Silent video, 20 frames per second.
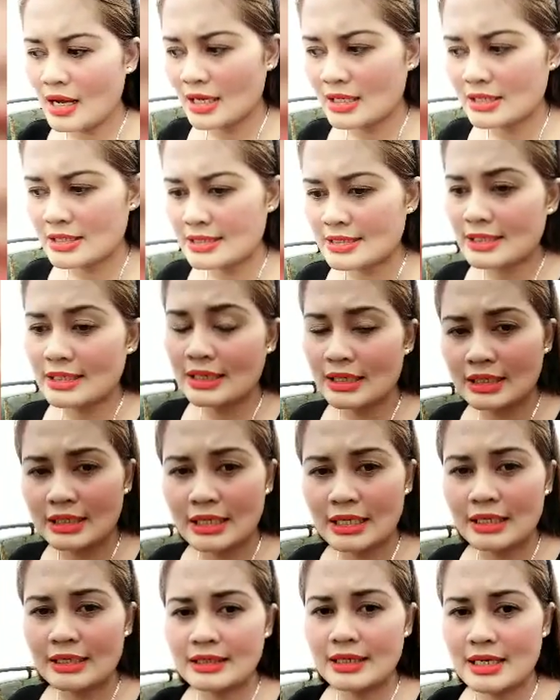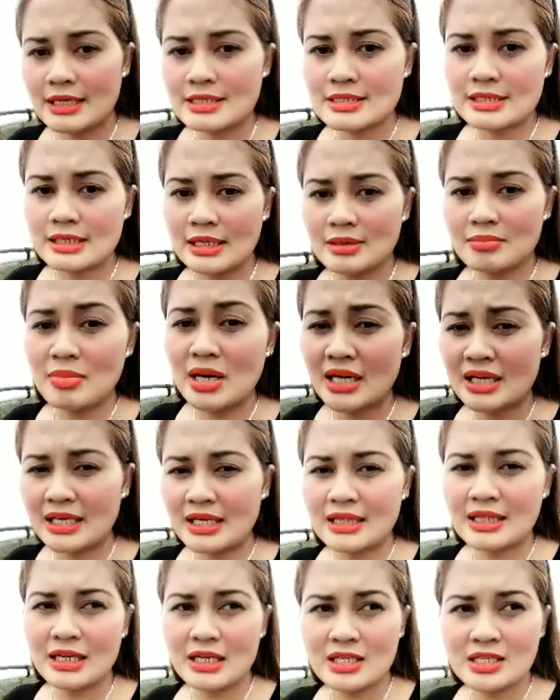ang isig kakilid guys kay
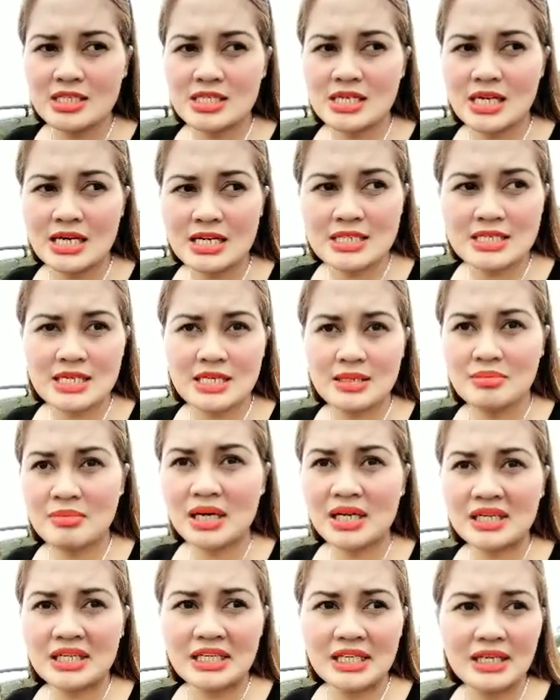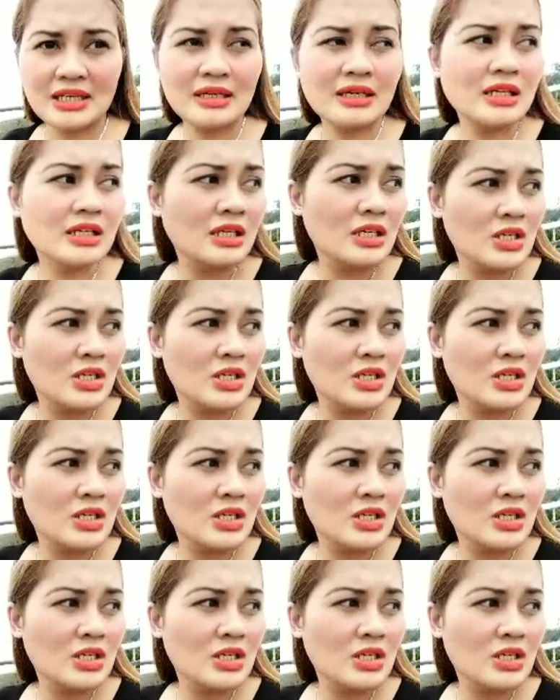bangin na gyud siya as in bangin